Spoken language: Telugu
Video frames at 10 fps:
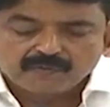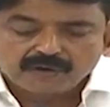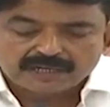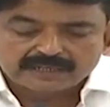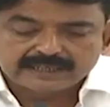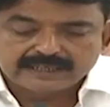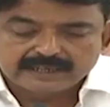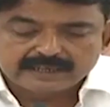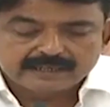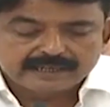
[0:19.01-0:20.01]
వారికి
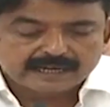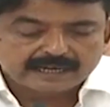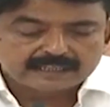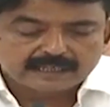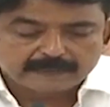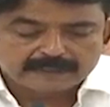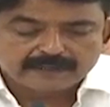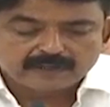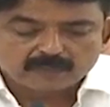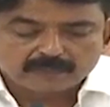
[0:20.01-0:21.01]
ఏడాదికి పదివేల